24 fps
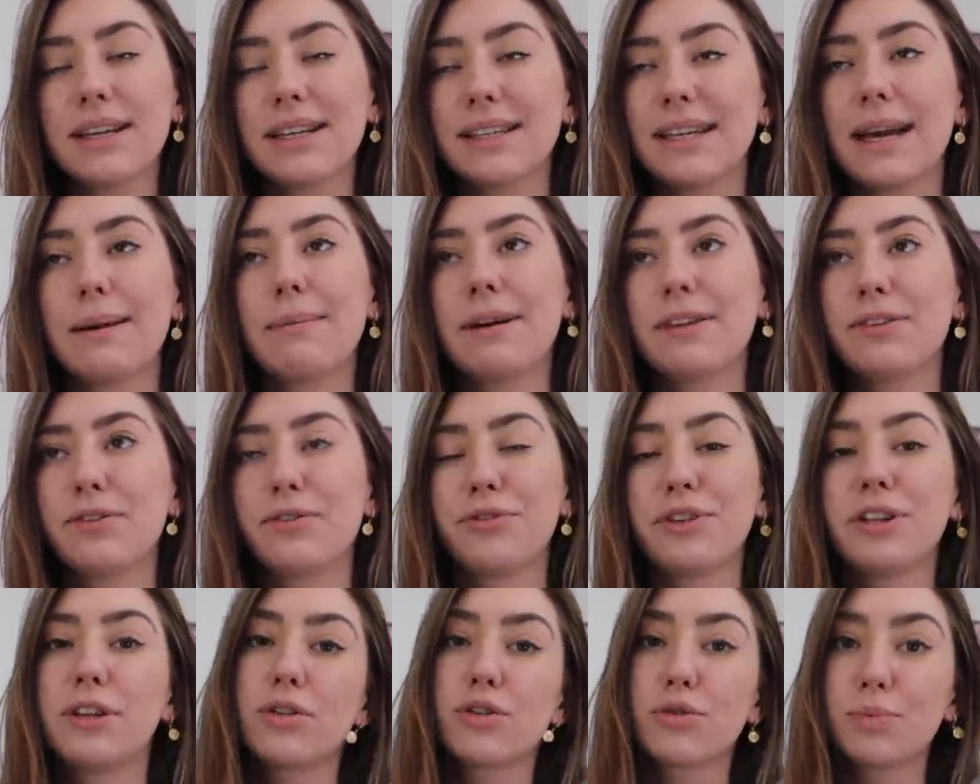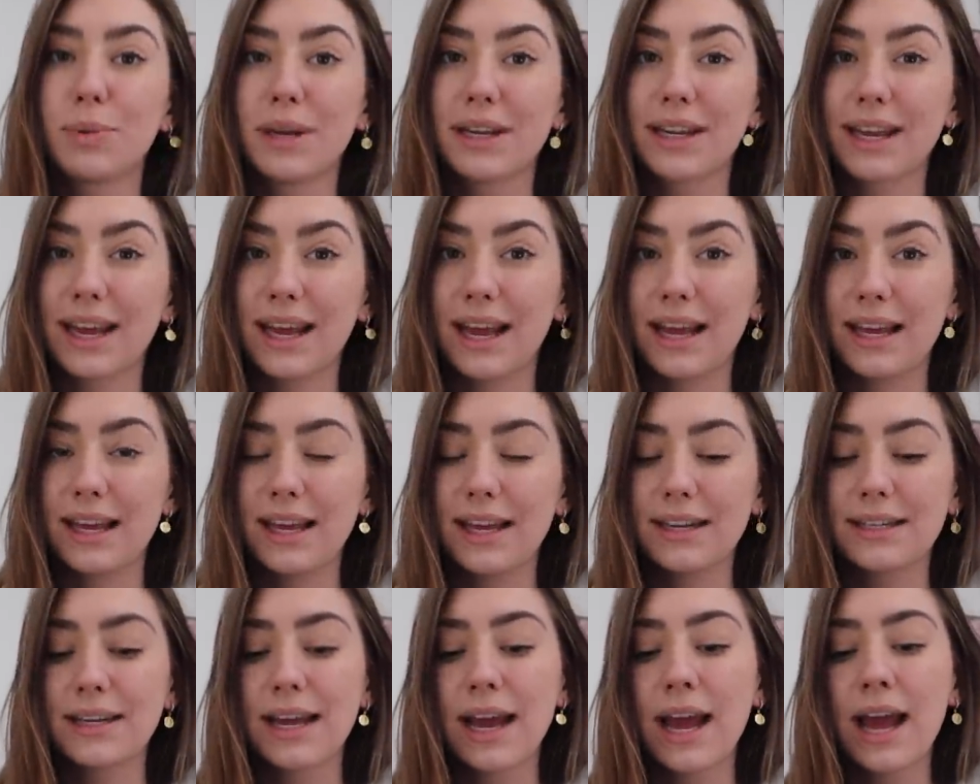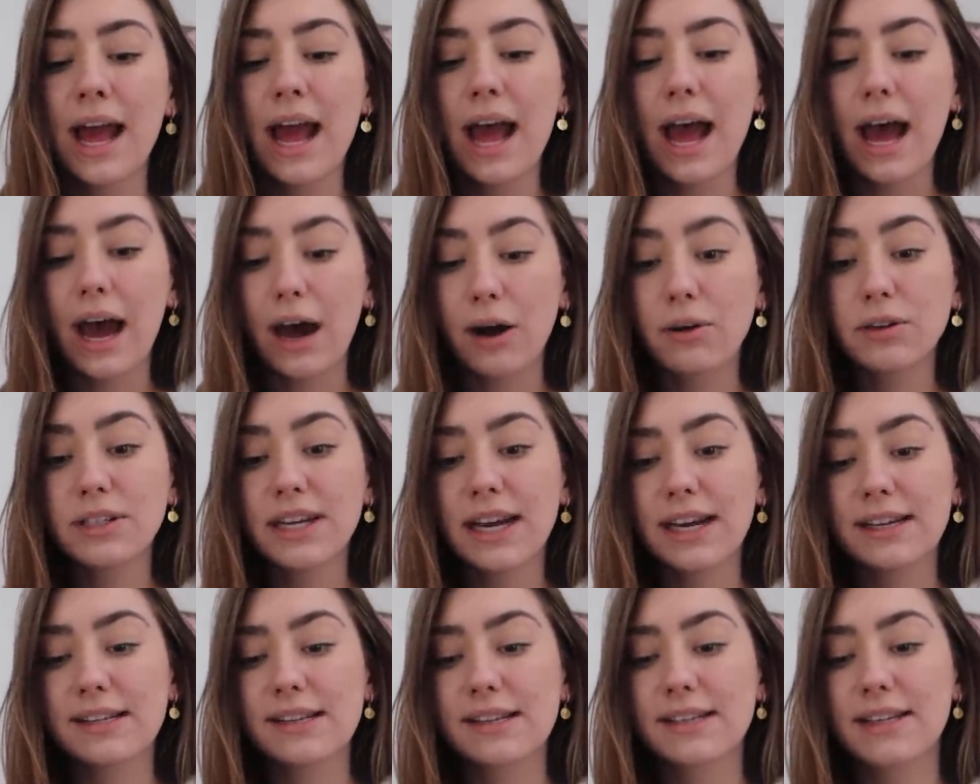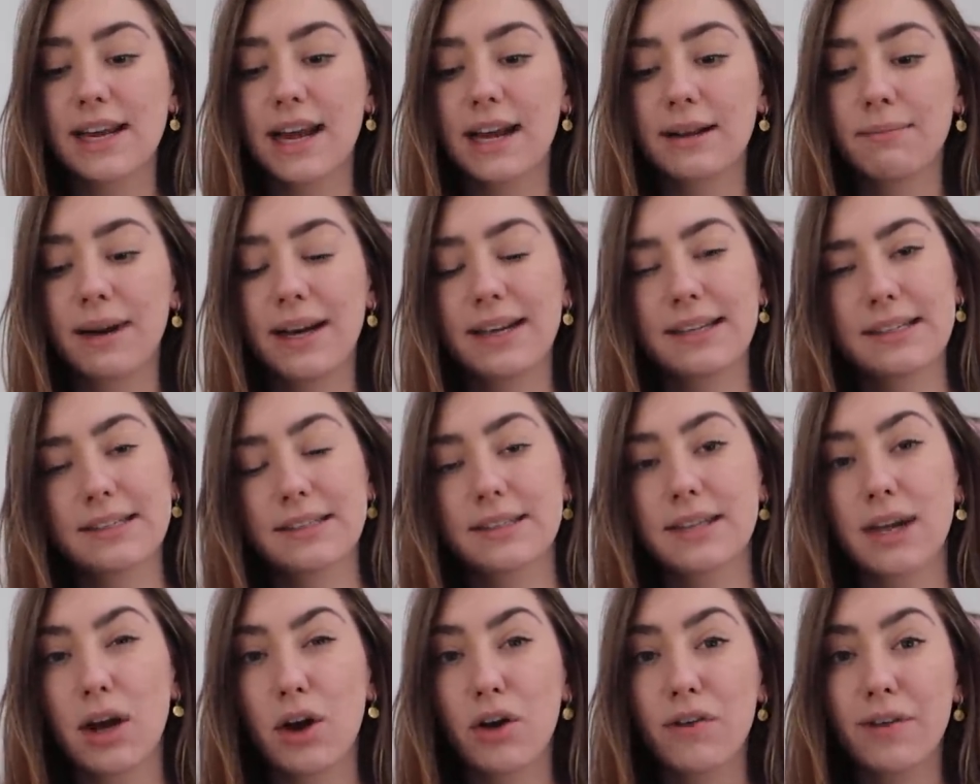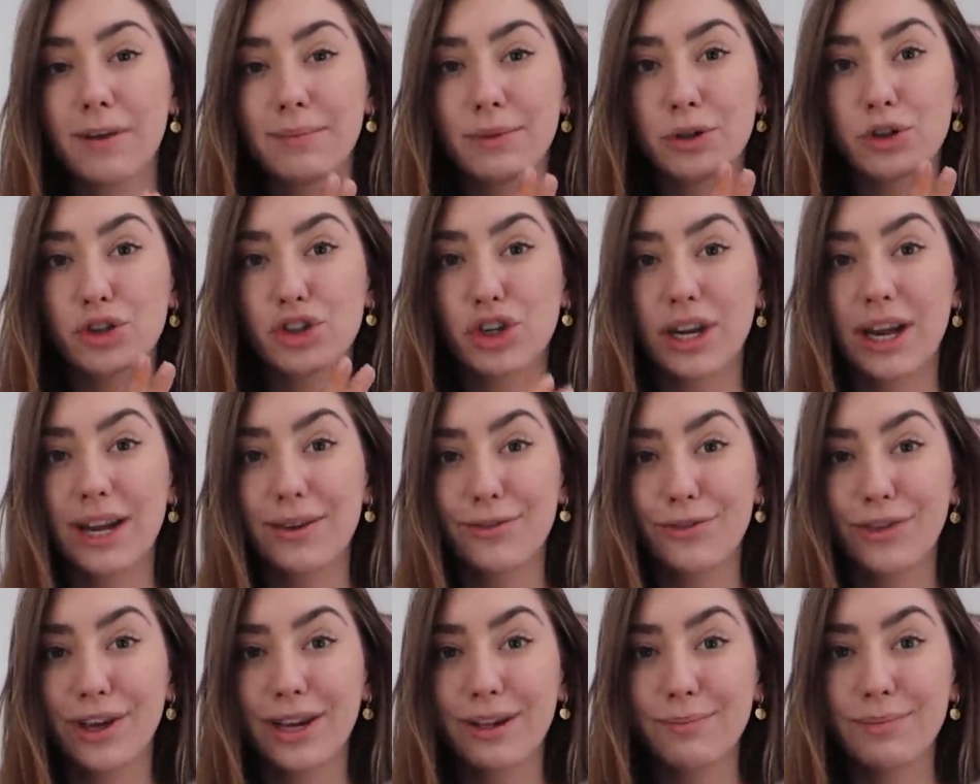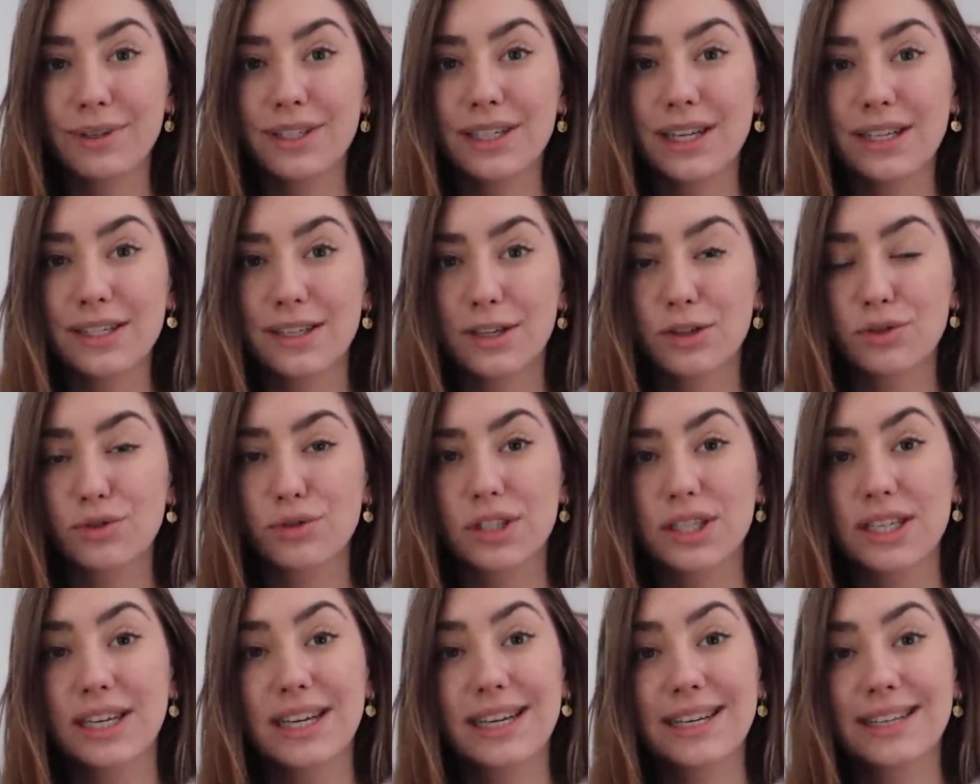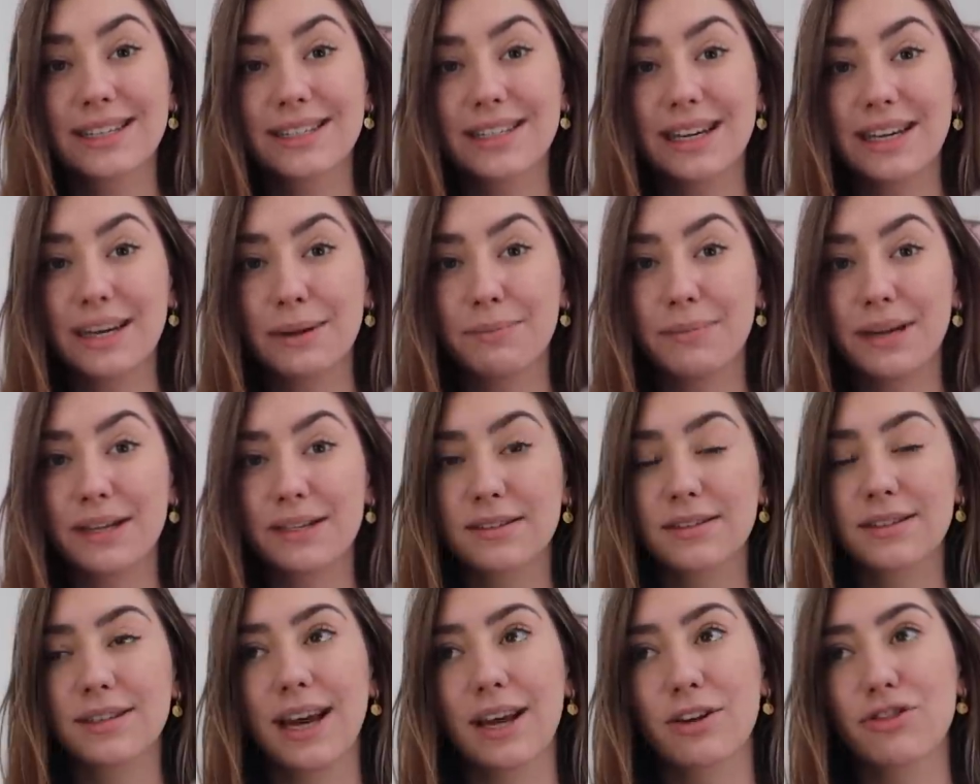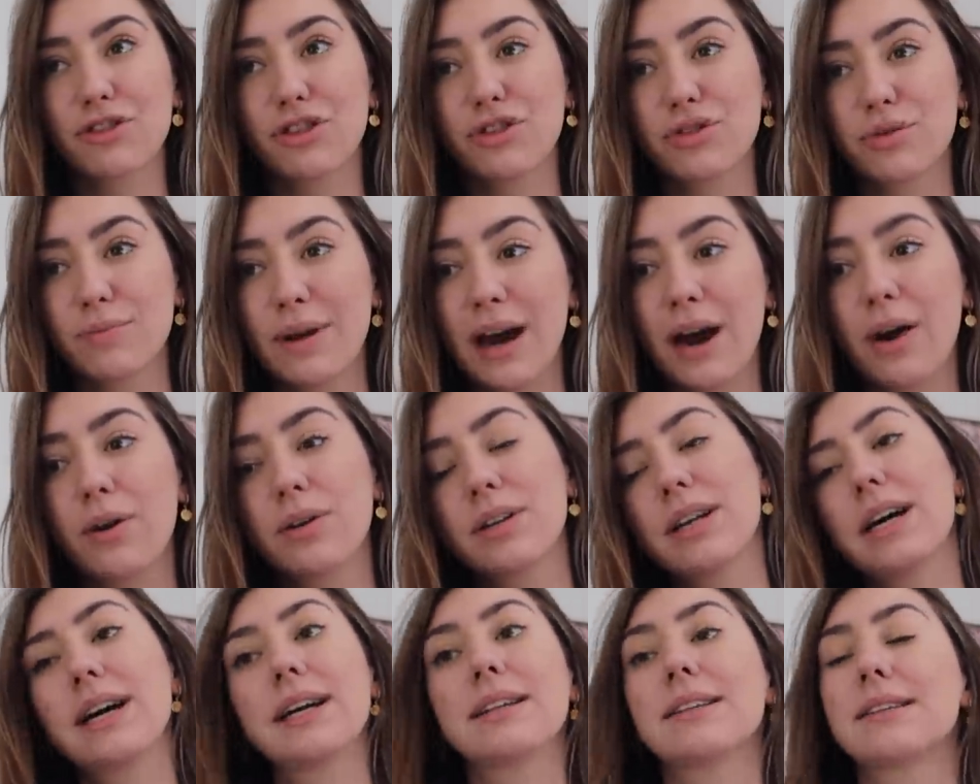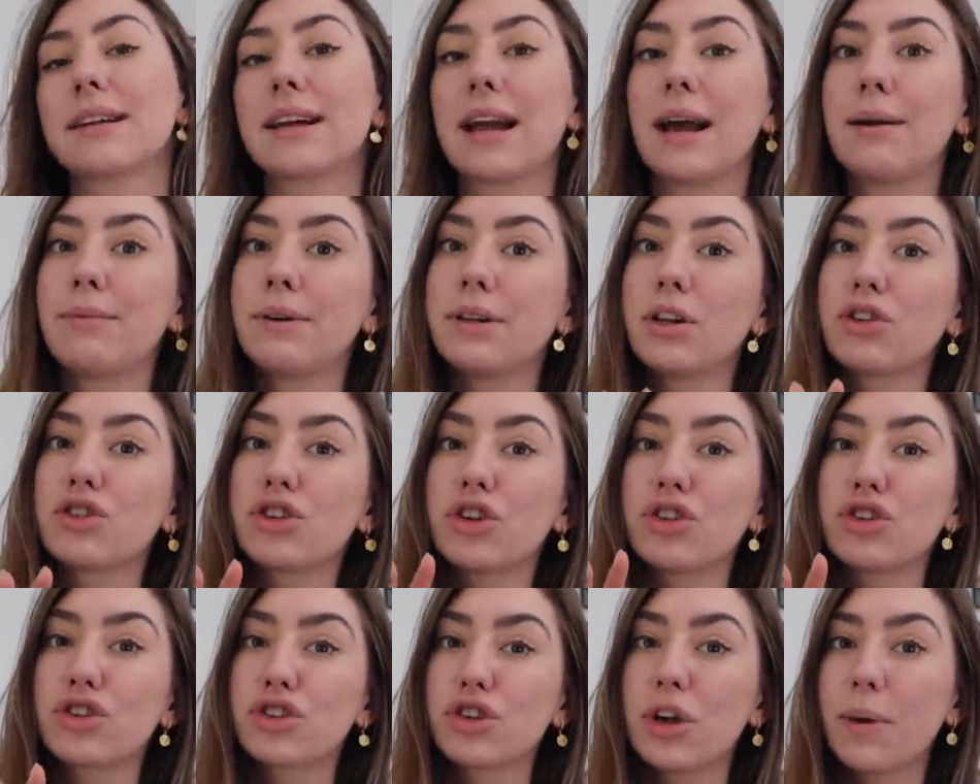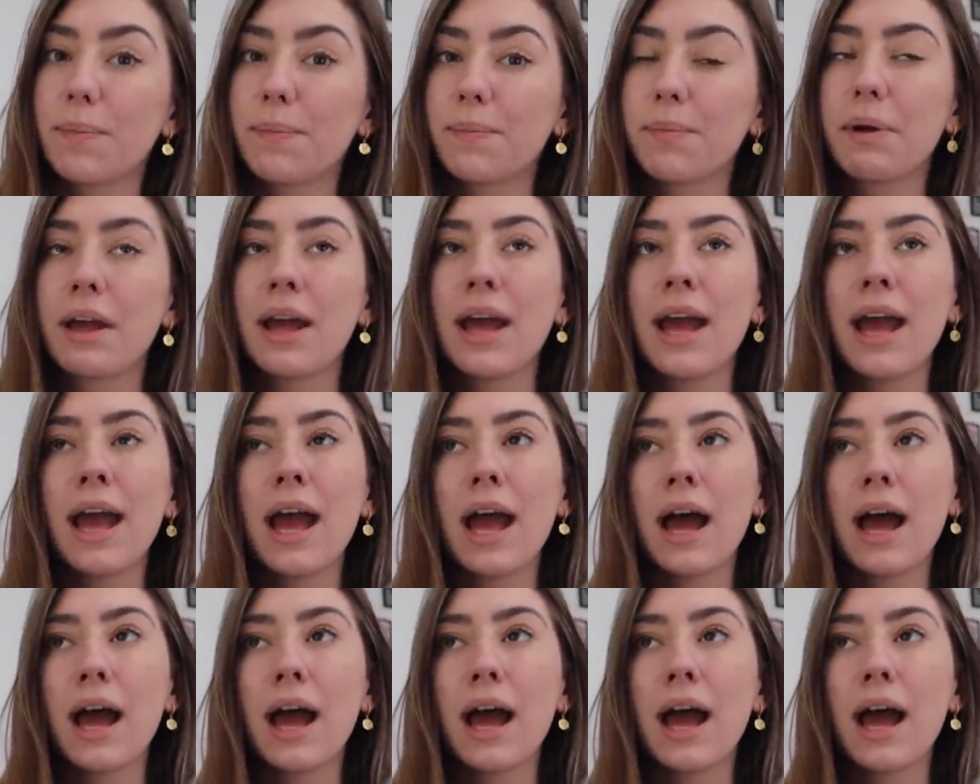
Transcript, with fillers: Ich habe also viel zu spät reagiert. Hautärzte sagen meistens auch, wenn man schon anfängt, Mitesser zu sehen, dann am besten direkt schon zum Hautarzt, dann kann man das schon stoppen.